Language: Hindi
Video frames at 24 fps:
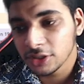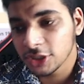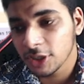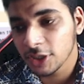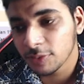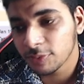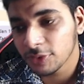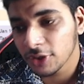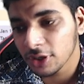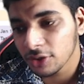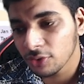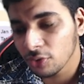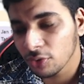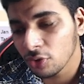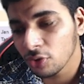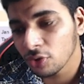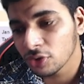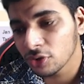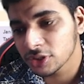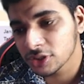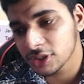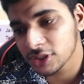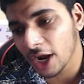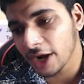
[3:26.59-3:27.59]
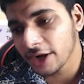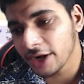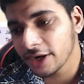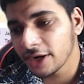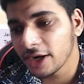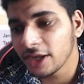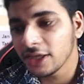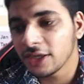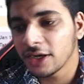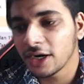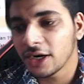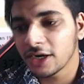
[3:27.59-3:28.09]
जब तक वो लोग
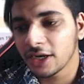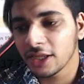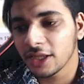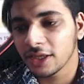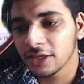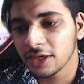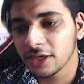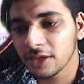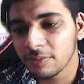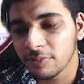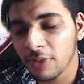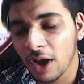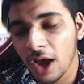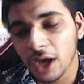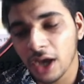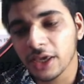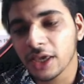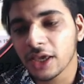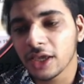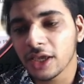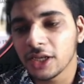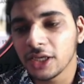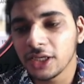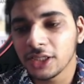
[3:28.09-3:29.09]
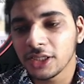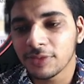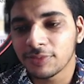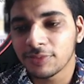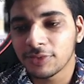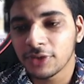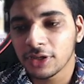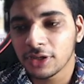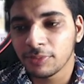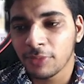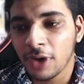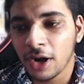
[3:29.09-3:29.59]
साइड नहीं हटेंगे भागेंगे नहीं तब
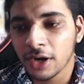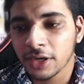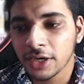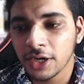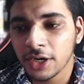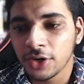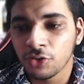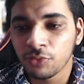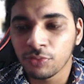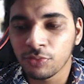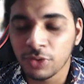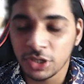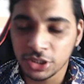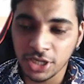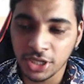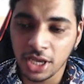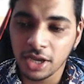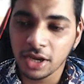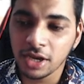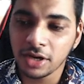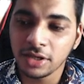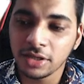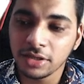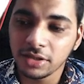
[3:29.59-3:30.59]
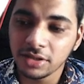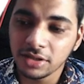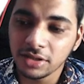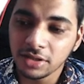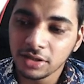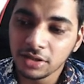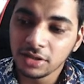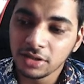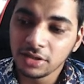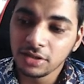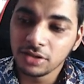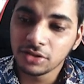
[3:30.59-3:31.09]
तक मार्केट ऊपर जाएगा नहीं
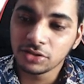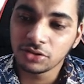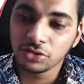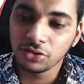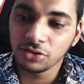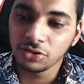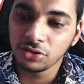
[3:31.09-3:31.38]
तो